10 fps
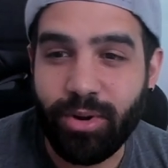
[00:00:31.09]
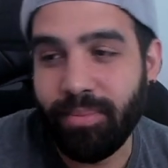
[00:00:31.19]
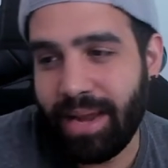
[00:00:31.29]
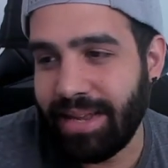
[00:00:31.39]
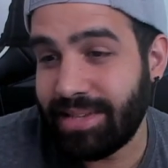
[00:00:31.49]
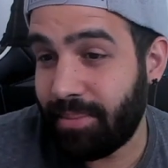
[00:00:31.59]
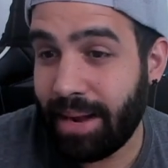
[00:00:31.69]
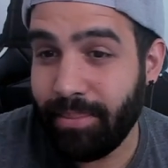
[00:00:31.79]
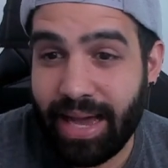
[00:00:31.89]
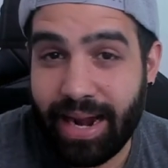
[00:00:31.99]
Bueno, viralizar
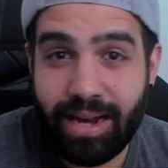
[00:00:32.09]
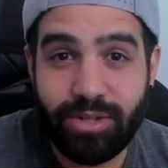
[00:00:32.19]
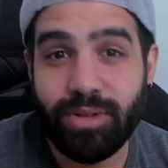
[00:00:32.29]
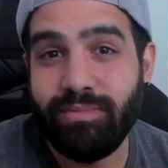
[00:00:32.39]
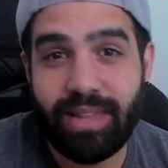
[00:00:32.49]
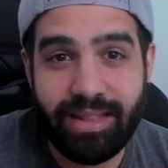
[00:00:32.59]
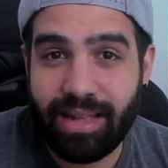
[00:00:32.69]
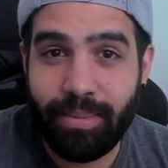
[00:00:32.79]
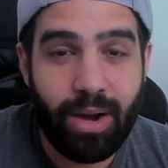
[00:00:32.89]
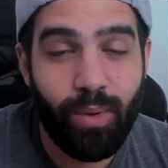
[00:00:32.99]
para mi canal son 30.000,